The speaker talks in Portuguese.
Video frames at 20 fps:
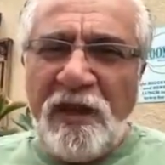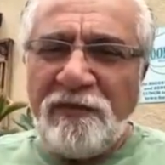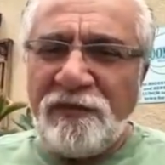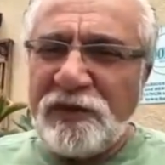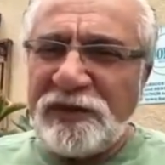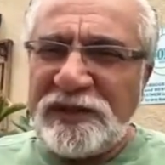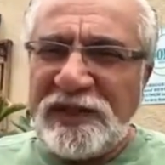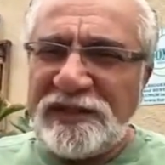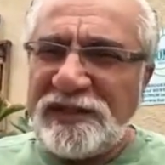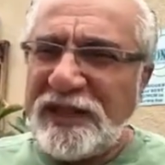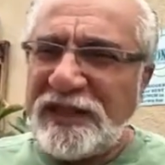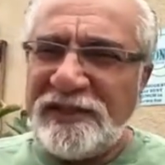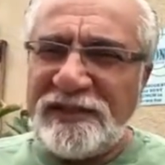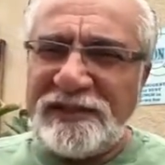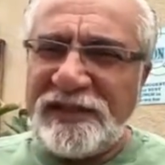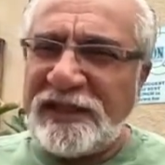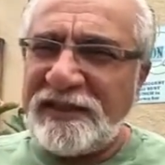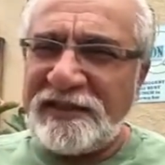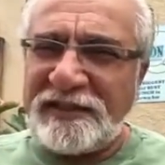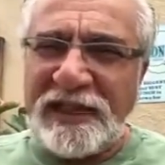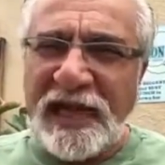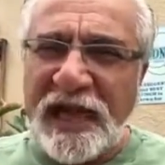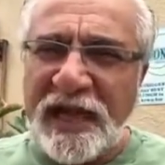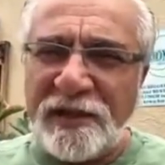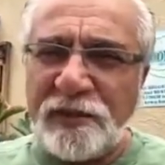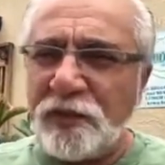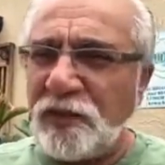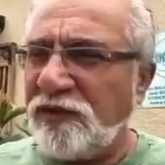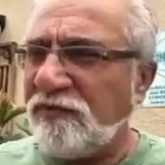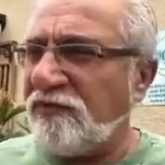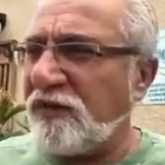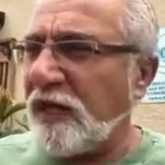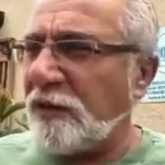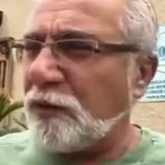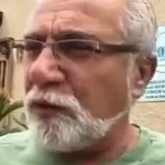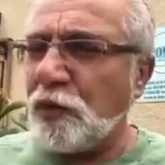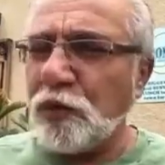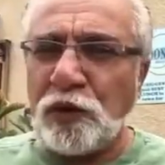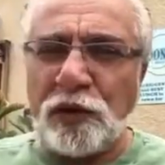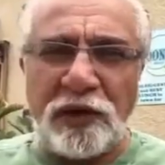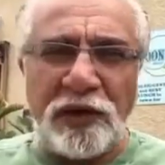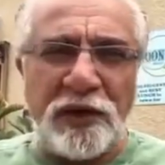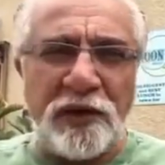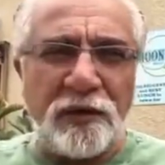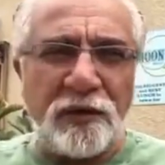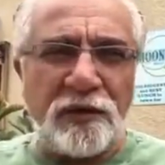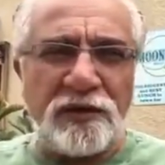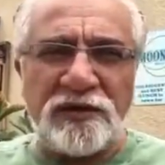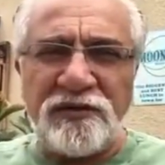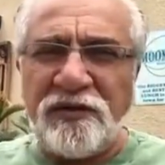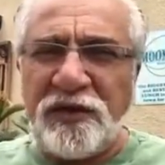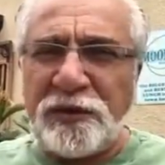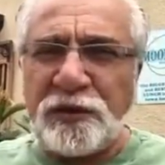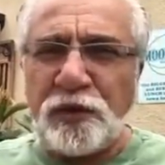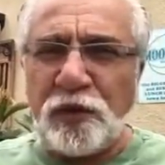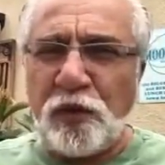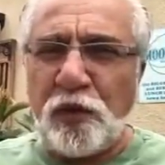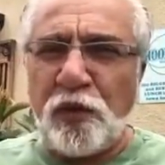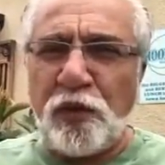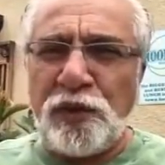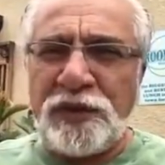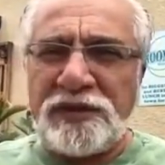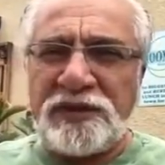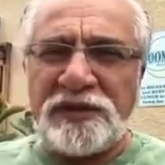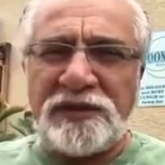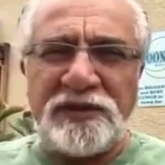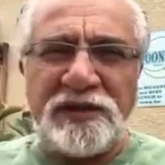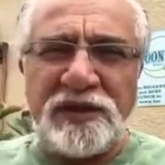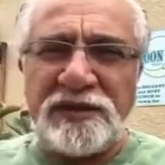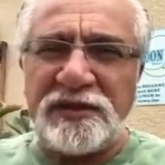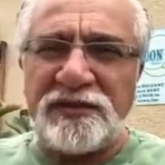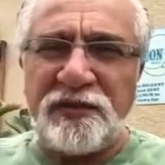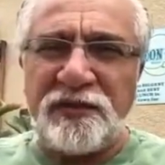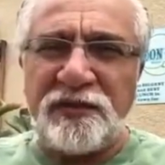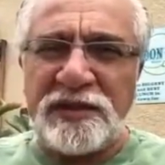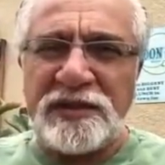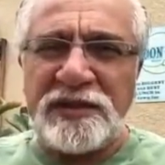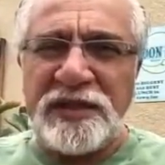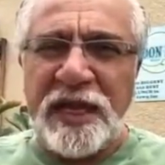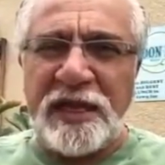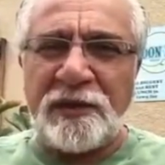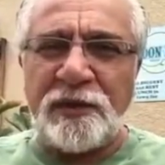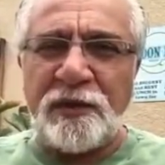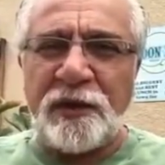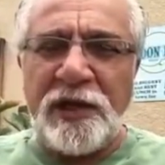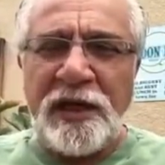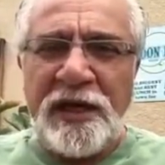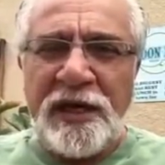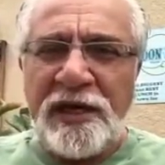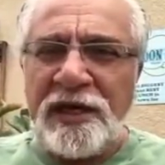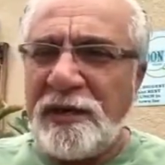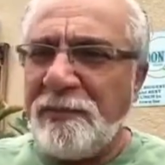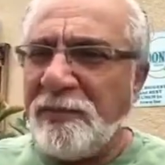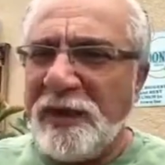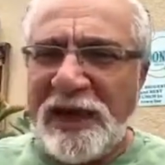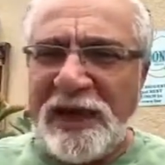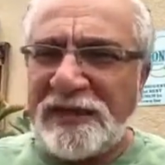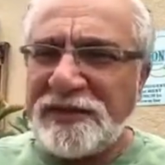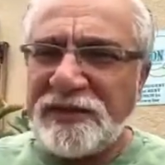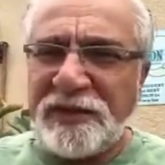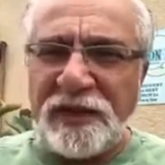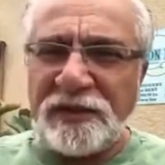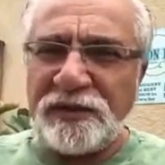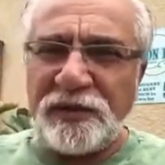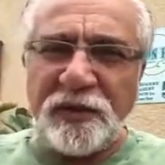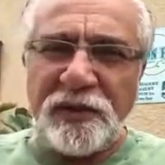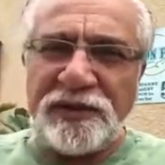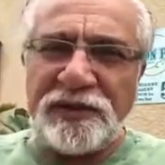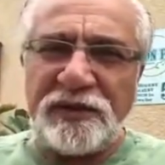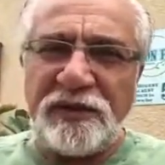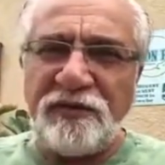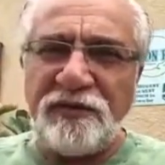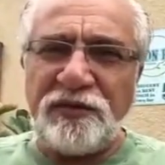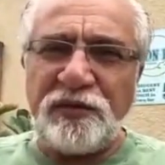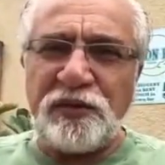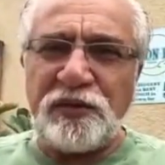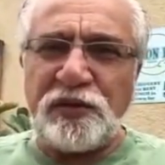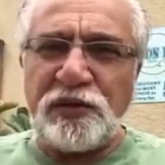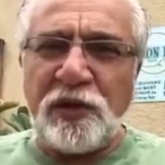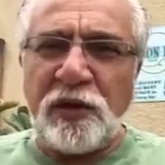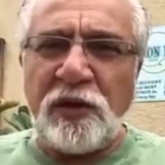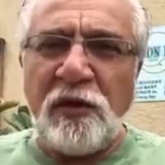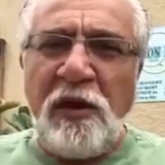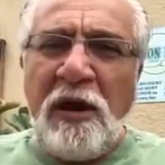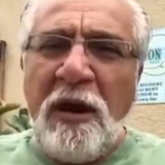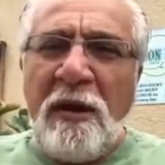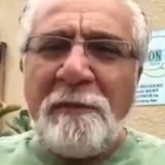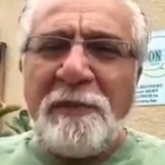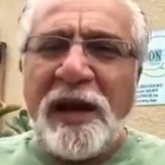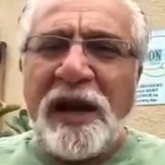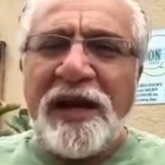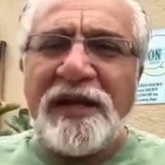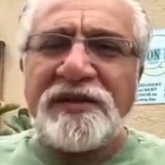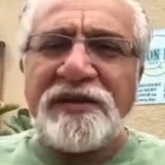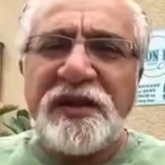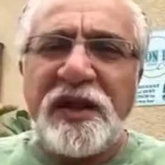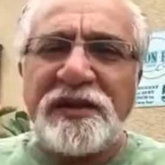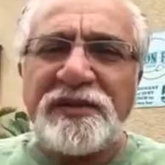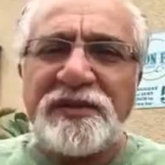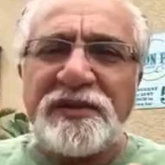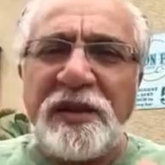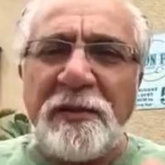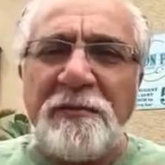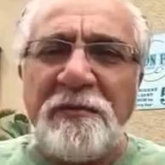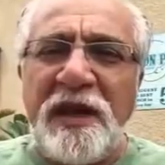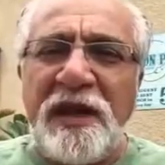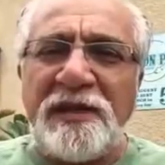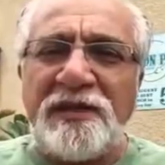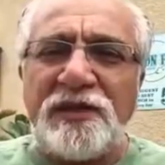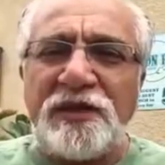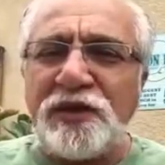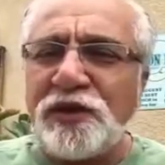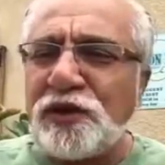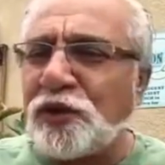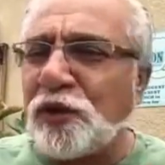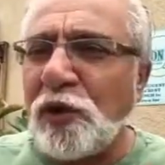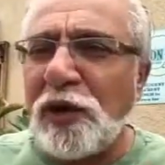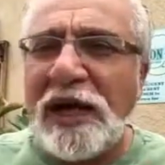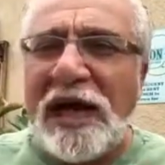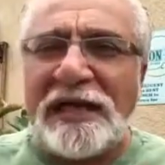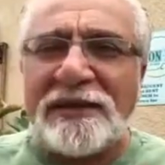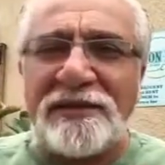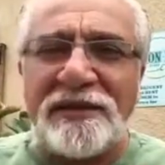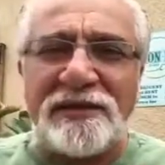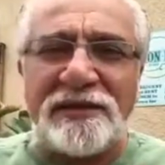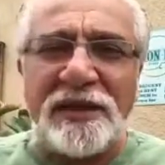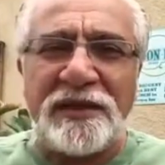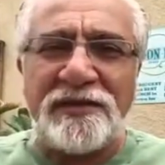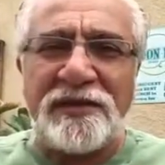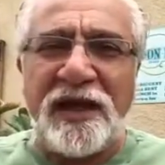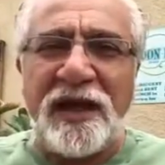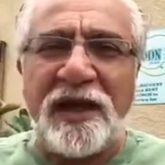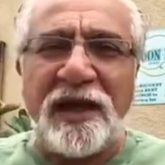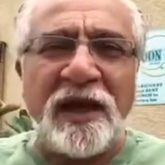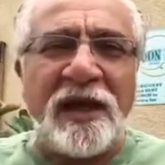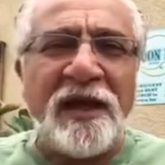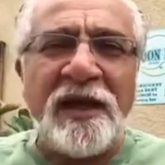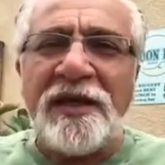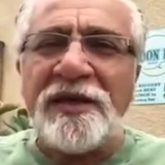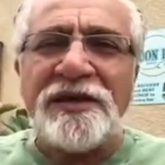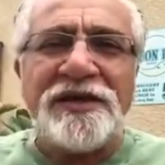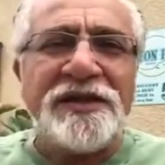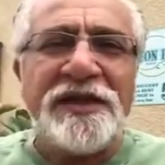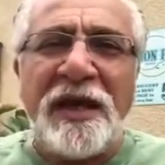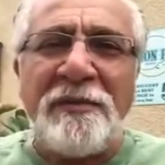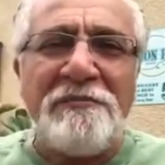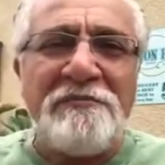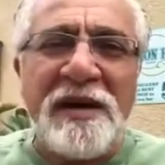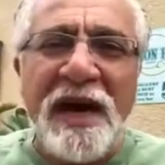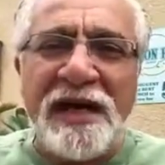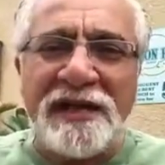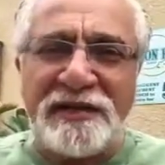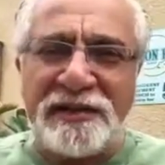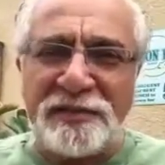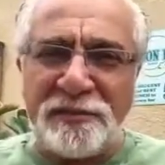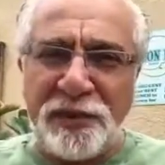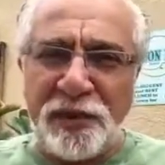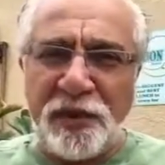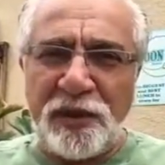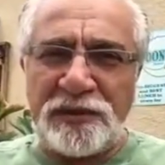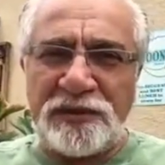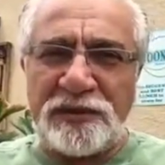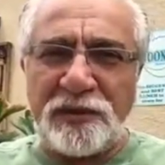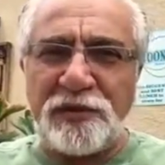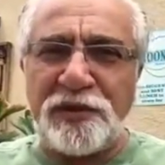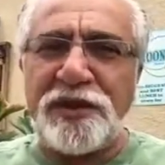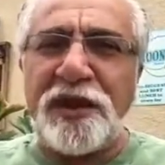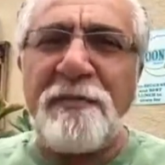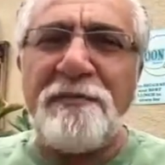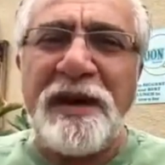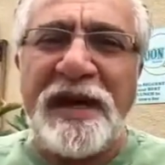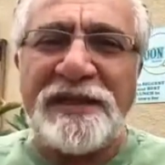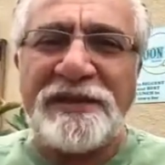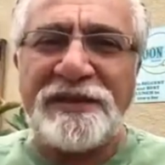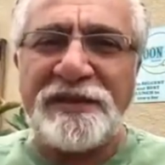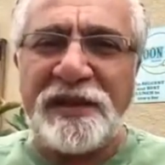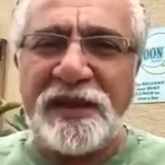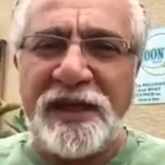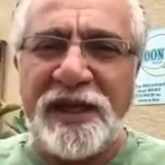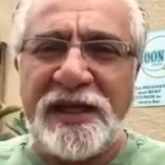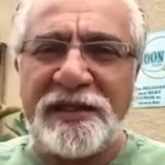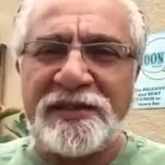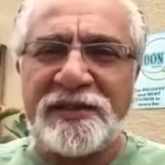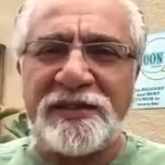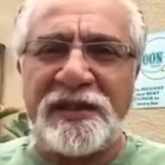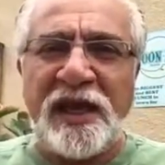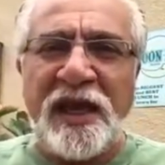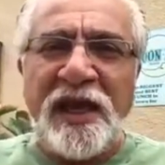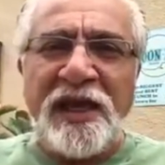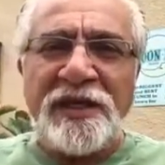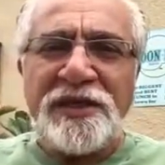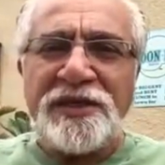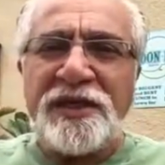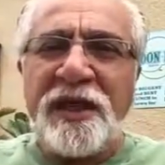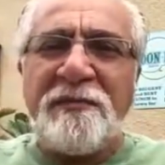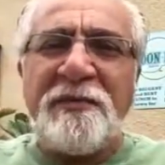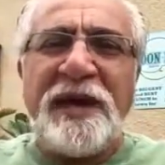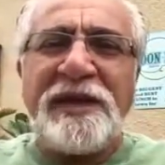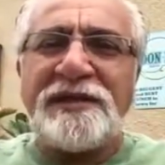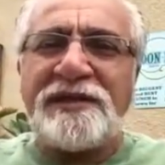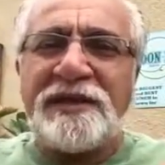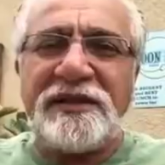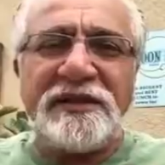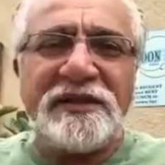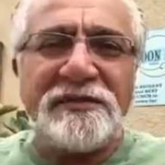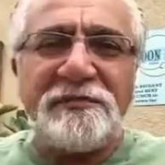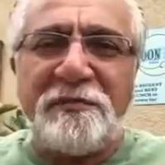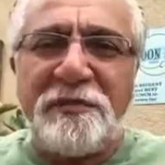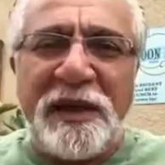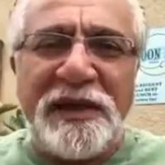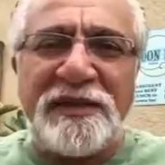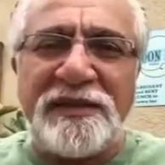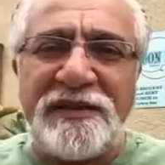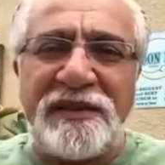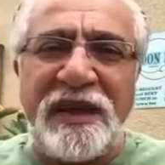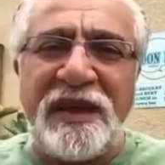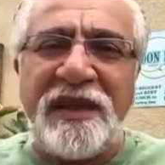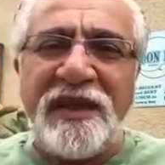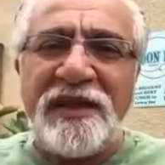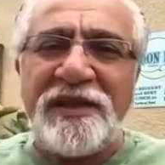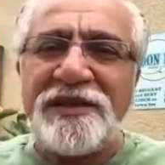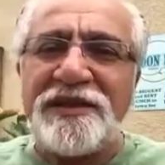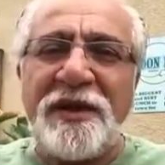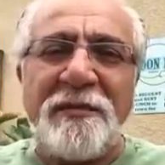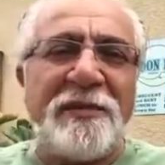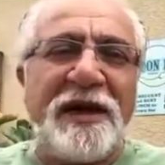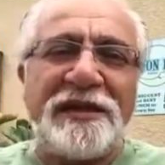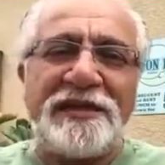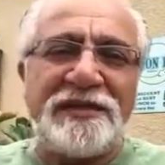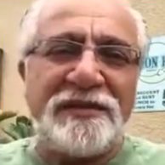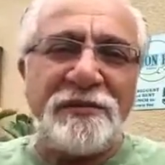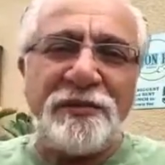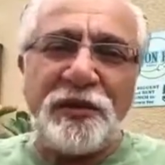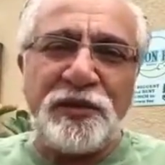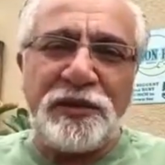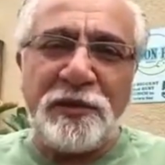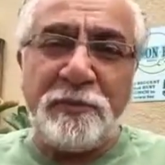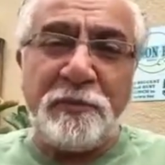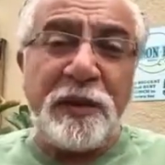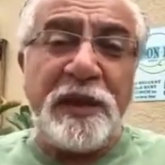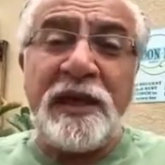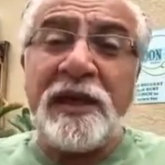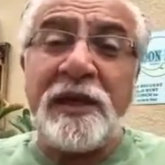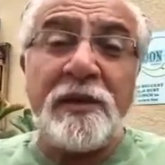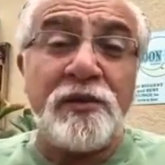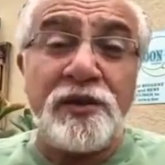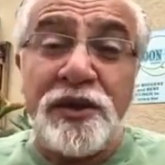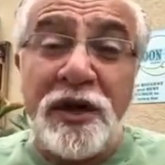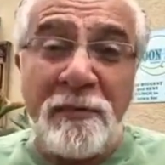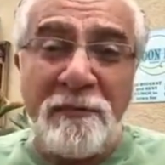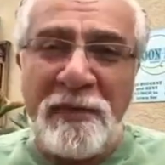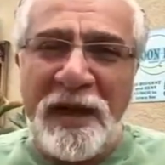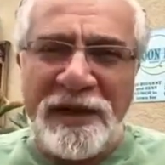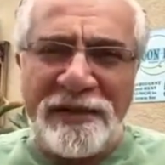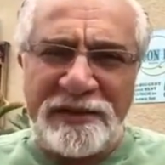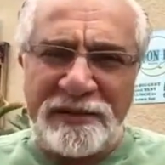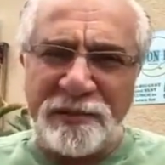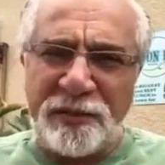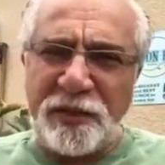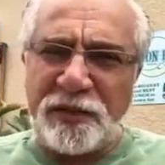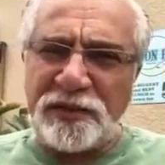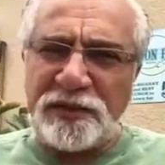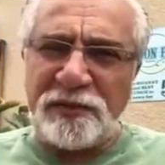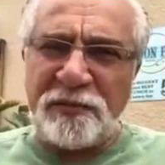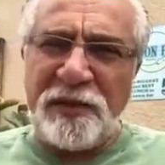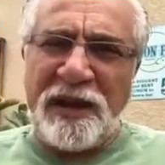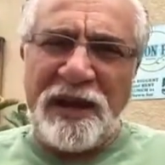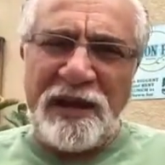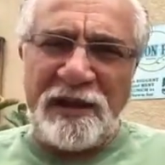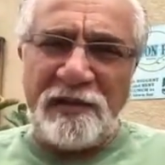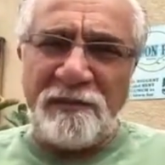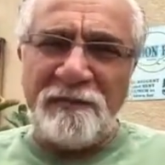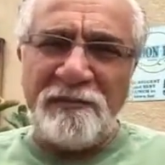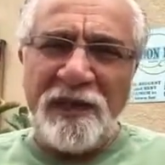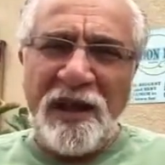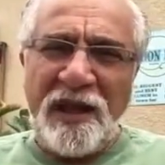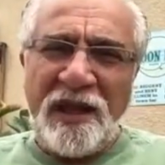Você tem tentado, enviado currículos, feito coisas, se esforçado e parece que as coisas não funcionam, parece que as sementes jogadas na terra jamais brotam, jamais crescem, jamais expandem, jamais se multiplicam, jamais prosperam.